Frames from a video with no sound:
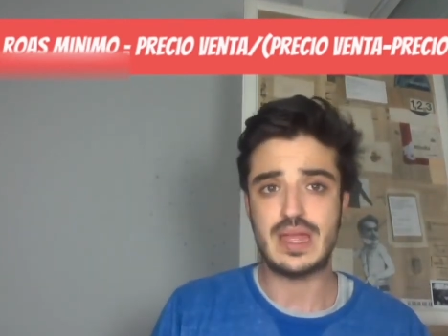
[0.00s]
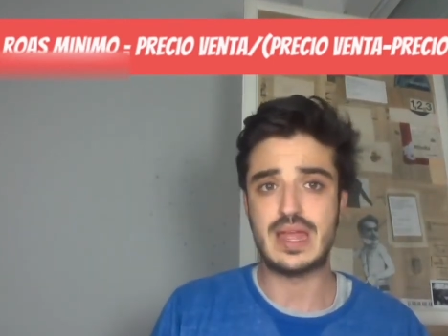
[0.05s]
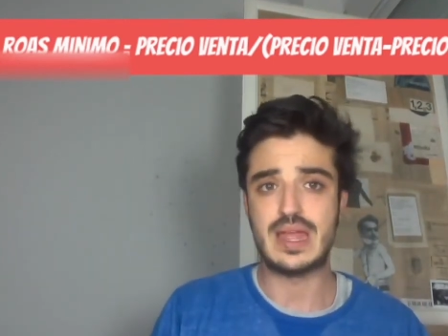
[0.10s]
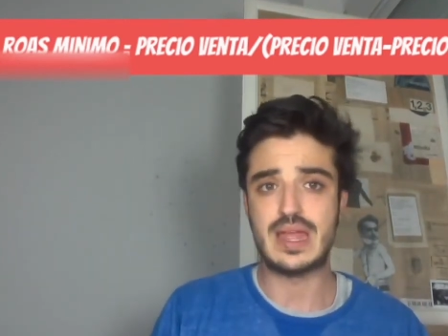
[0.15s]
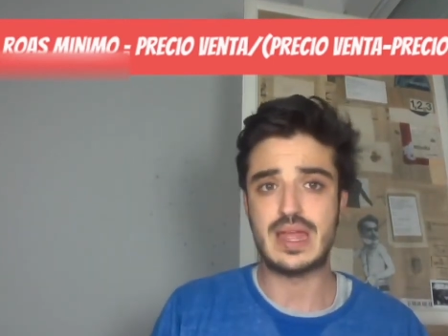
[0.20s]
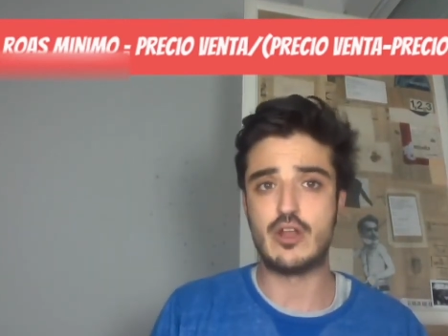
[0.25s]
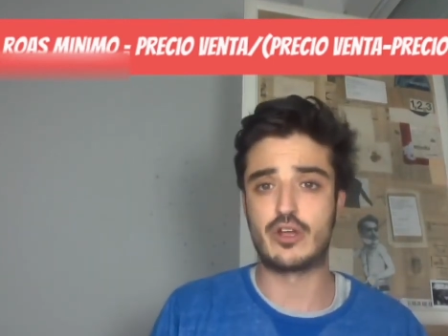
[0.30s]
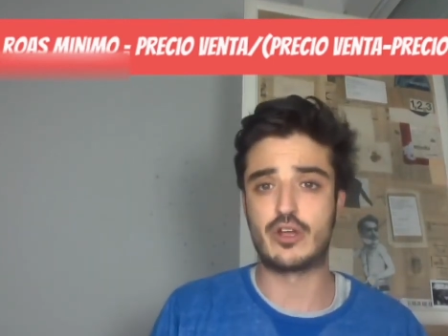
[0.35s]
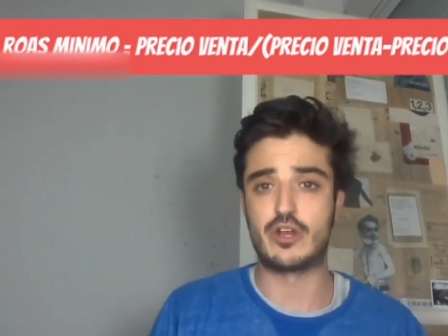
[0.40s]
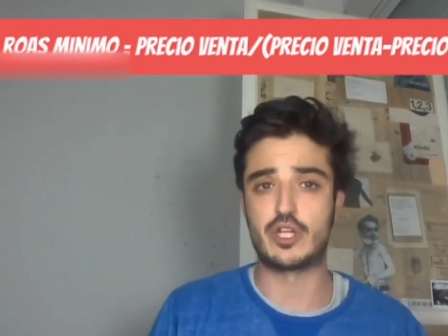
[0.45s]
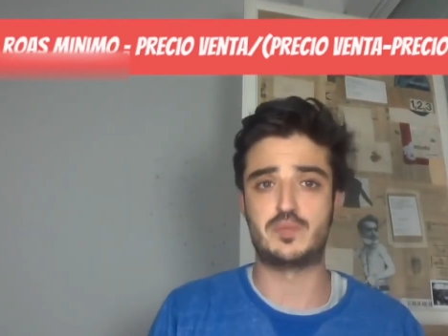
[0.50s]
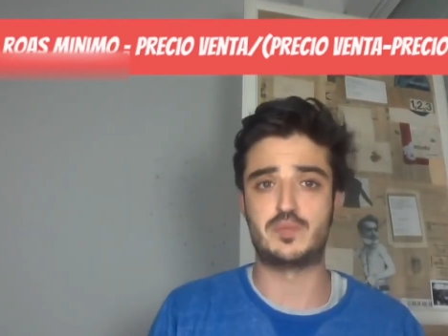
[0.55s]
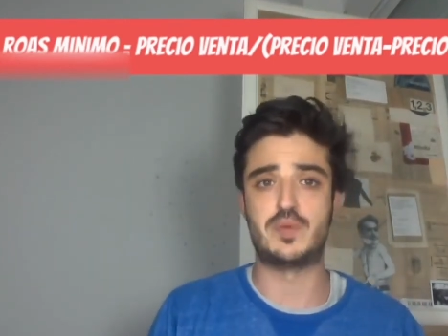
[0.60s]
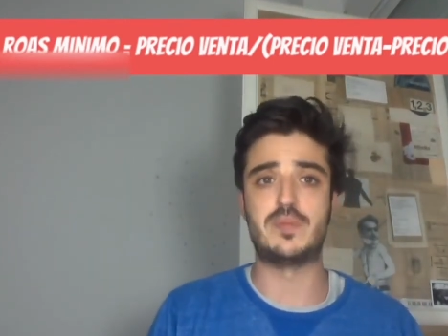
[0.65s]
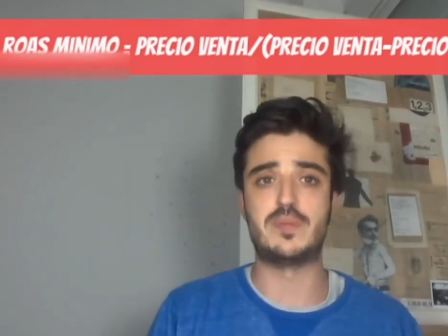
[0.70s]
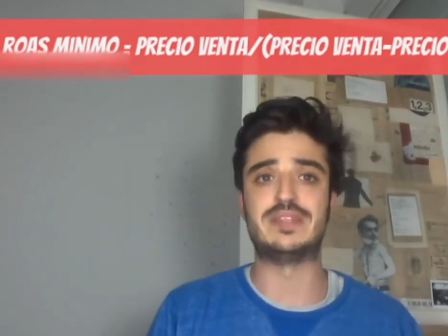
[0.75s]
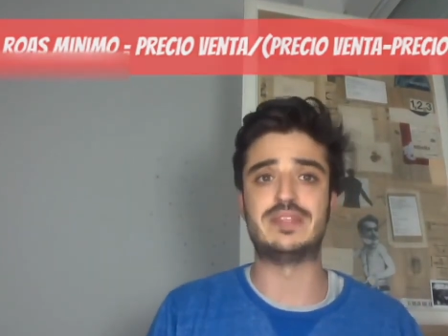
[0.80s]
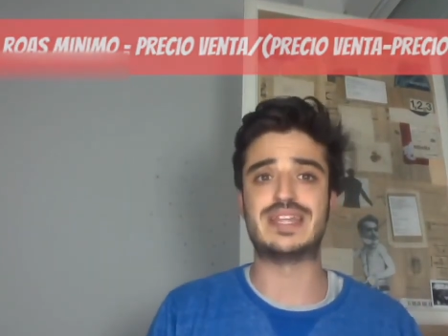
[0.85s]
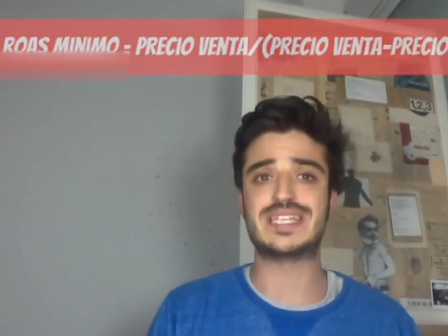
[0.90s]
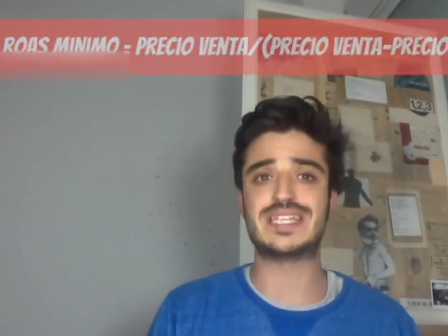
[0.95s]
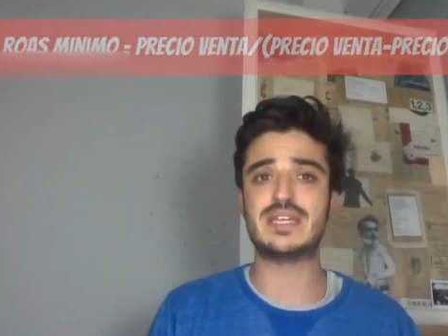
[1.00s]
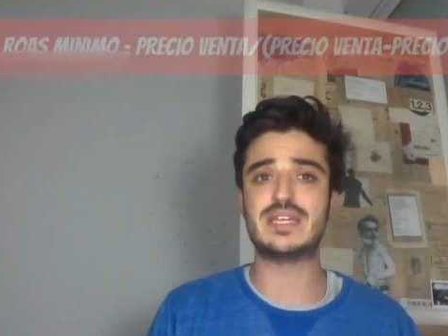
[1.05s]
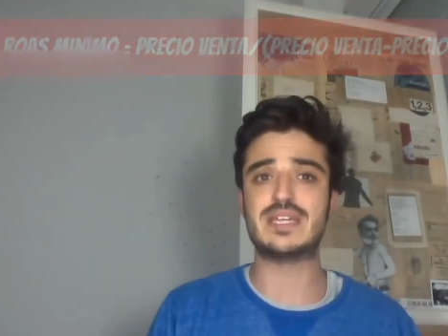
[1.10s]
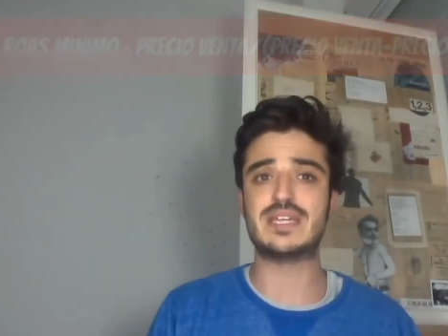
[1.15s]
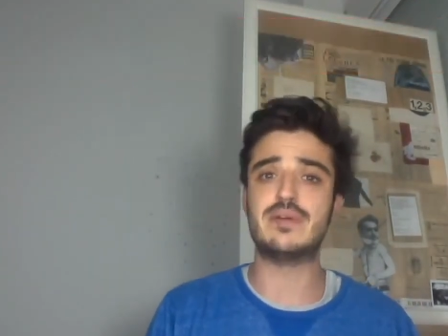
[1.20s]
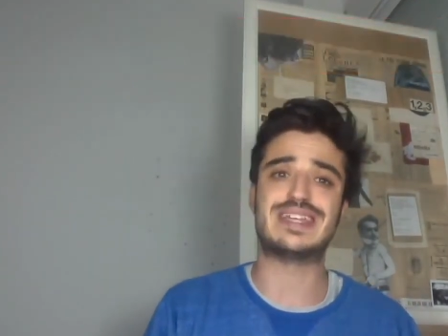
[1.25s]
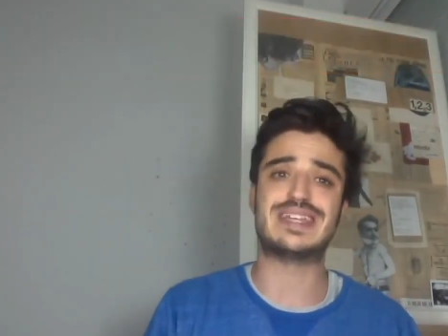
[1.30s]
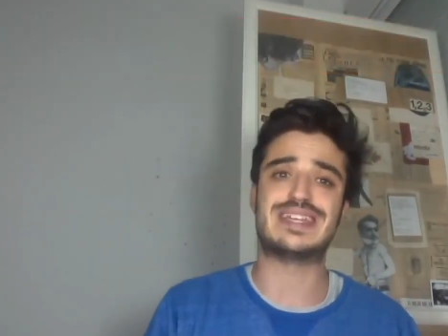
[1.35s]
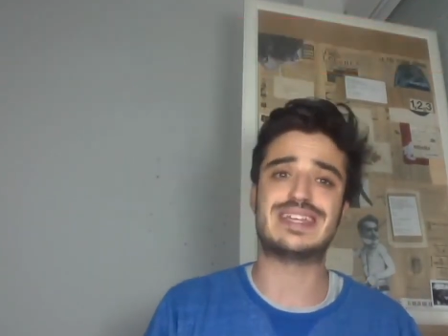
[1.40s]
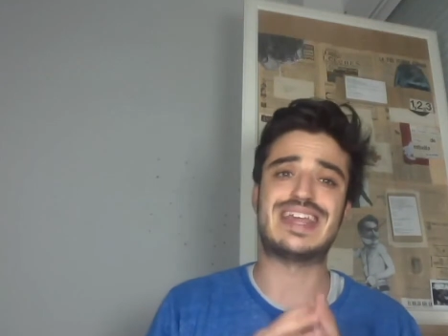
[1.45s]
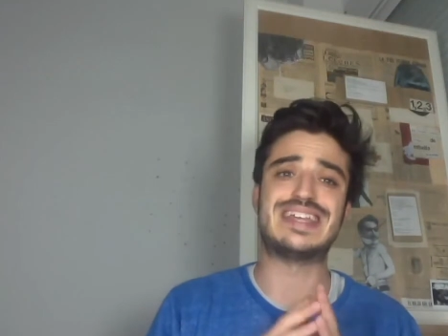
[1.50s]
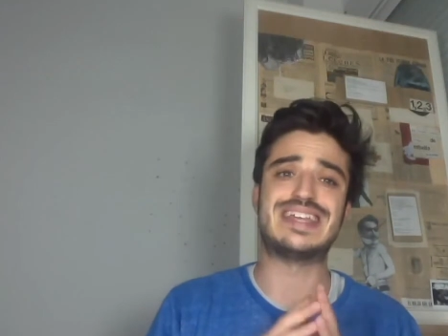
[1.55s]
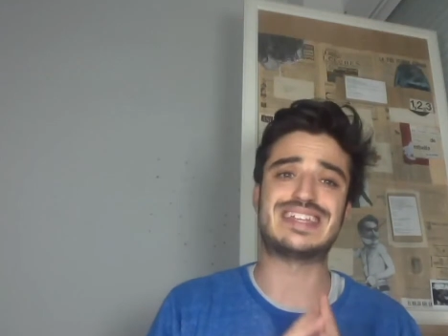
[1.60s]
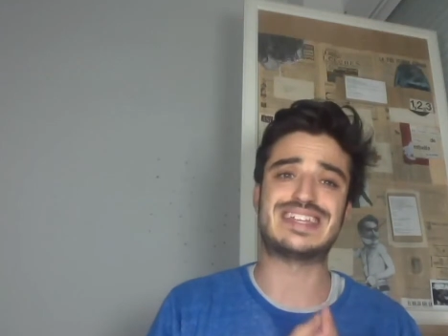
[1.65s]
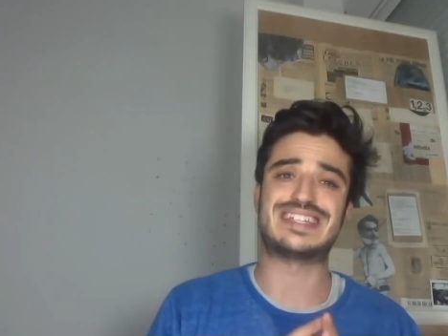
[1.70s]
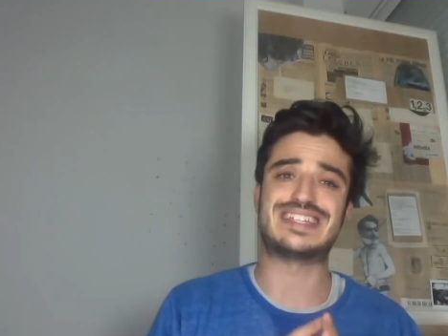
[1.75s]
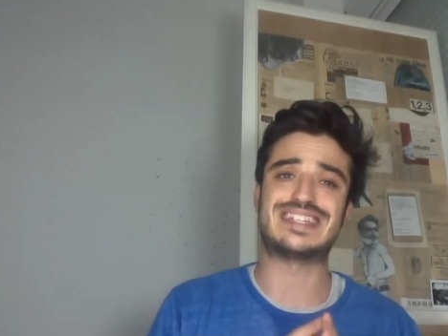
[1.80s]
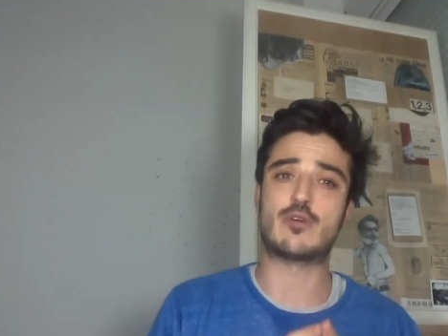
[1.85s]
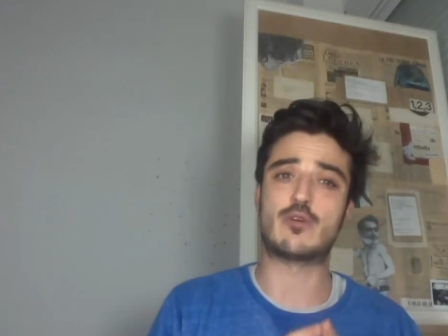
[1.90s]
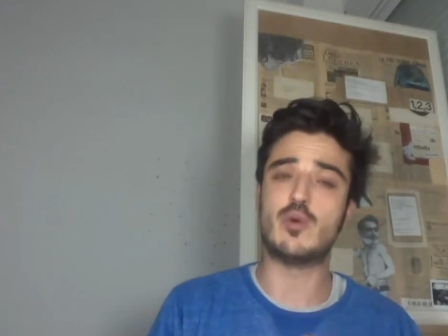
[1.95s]
lo que nos permitirá saber es
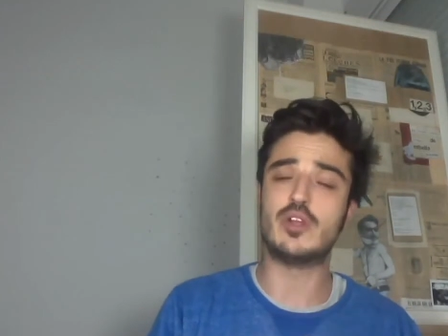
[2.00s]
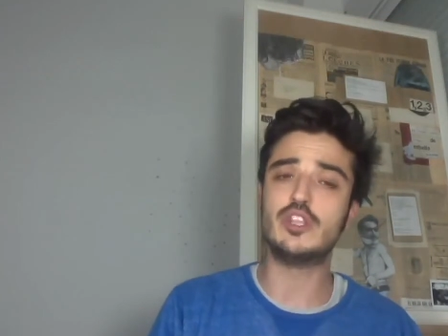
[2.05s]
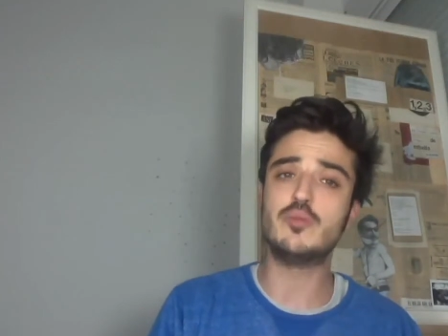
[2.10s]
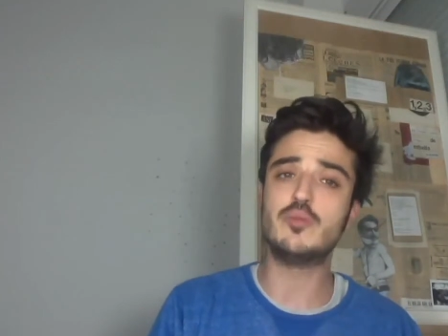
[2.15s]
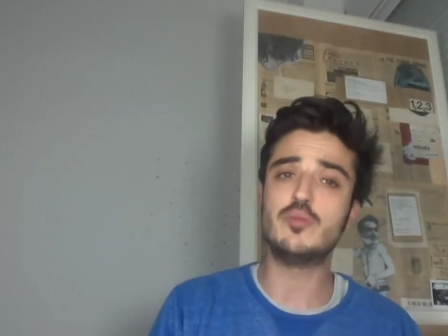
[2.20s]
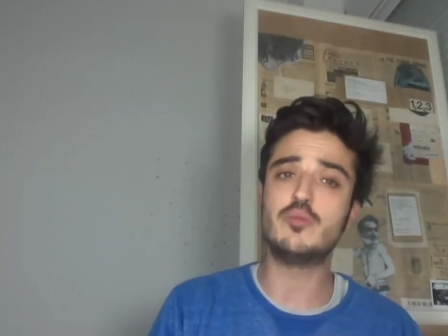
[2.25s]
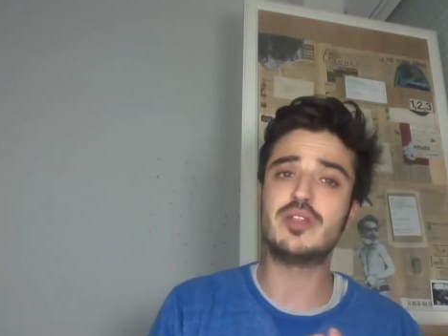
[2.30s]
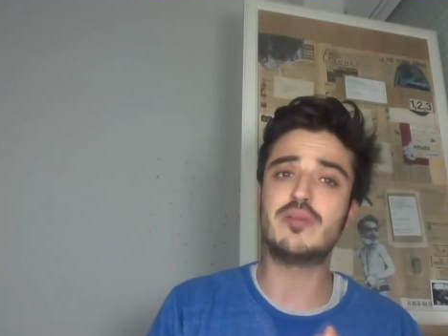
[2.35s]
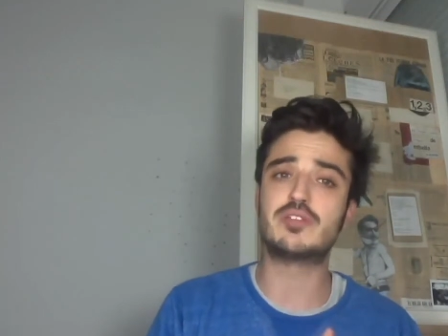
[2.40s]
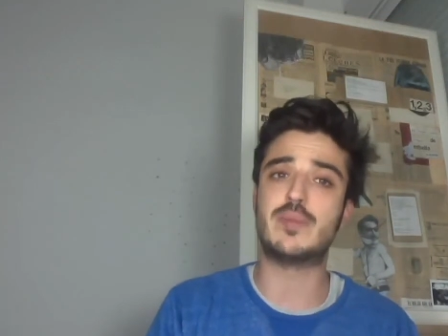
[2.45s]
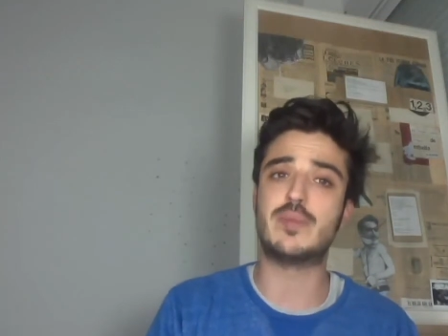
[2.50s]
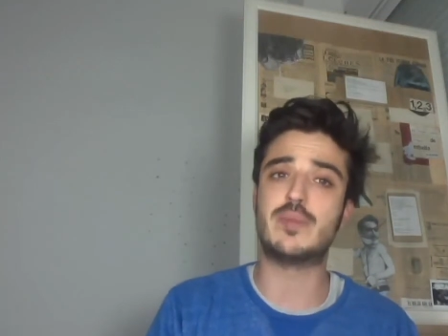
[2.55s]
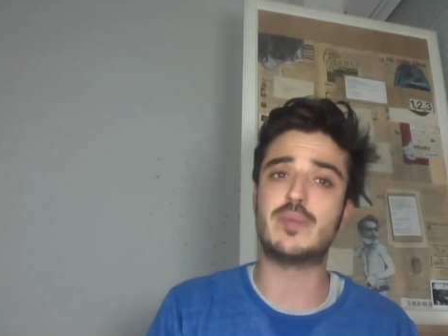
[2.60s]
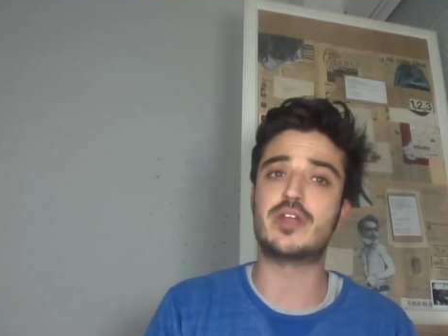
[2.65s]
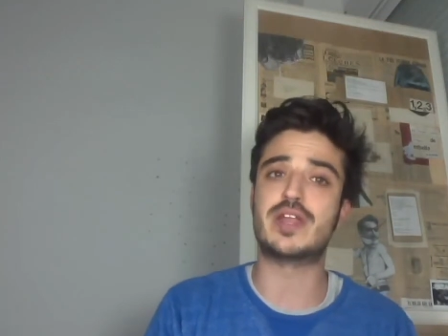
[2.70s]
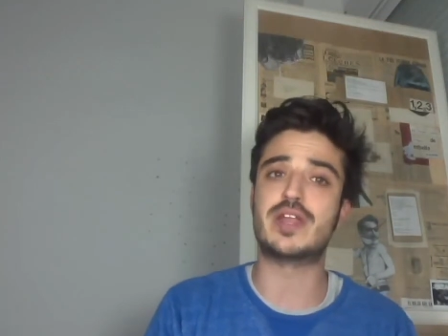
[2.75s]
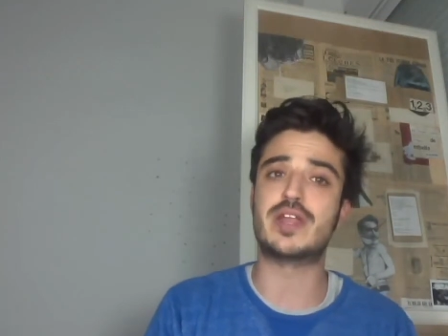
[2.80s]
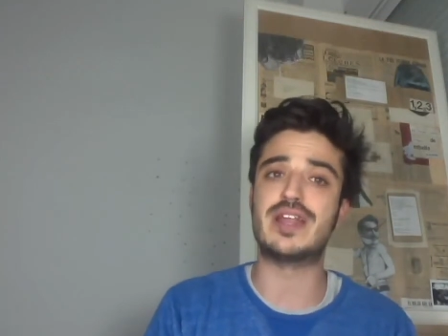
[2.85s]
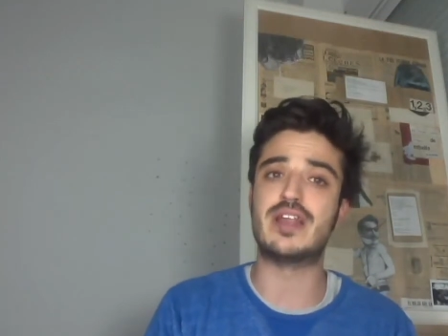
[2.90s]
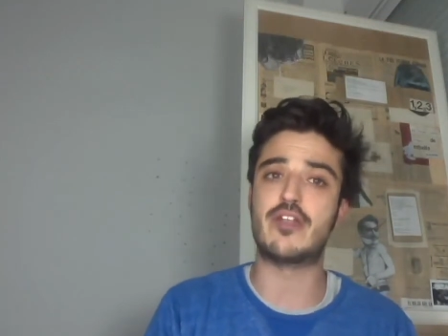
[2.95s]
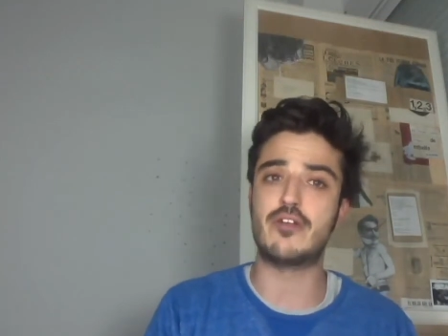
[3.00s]
hasta cuándo podemos apurar el